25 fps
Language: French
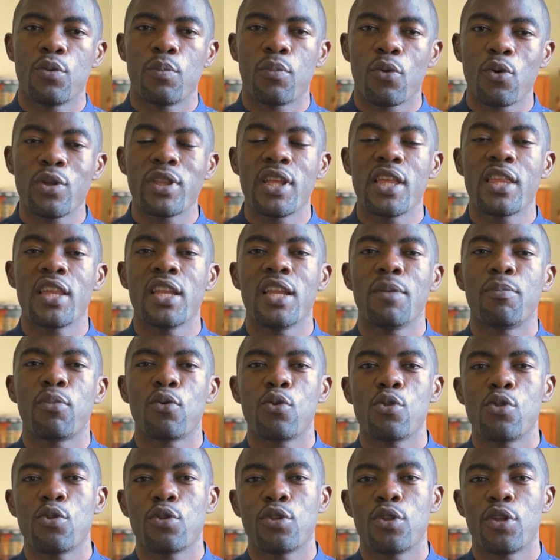protéger les
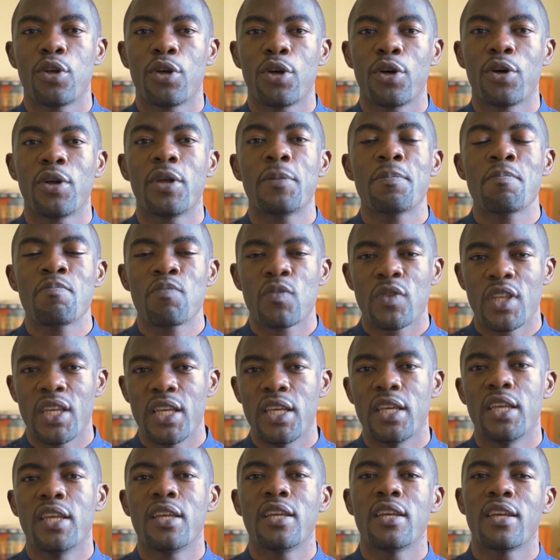producteurs
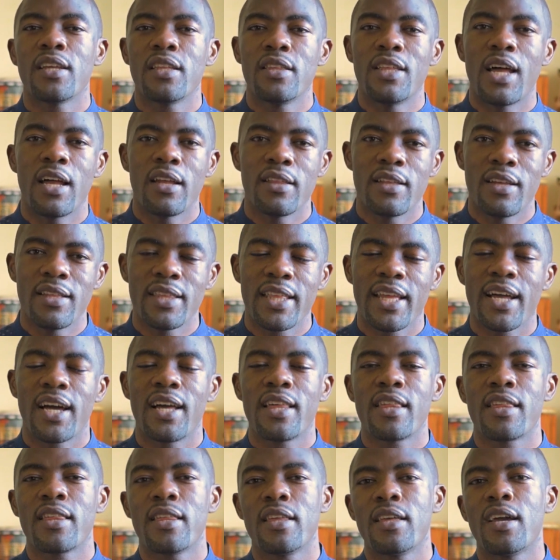et
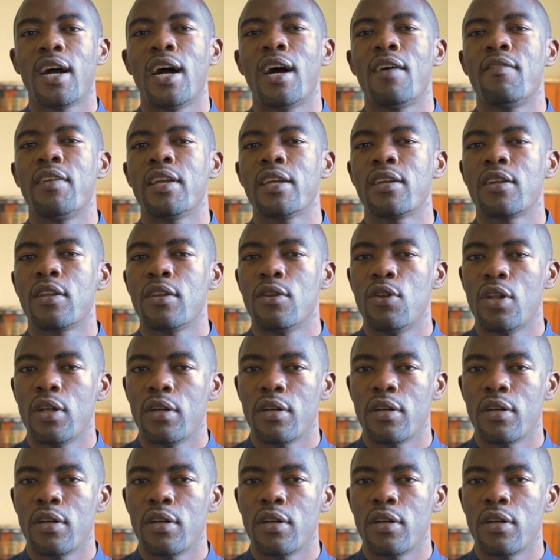d'interagir avec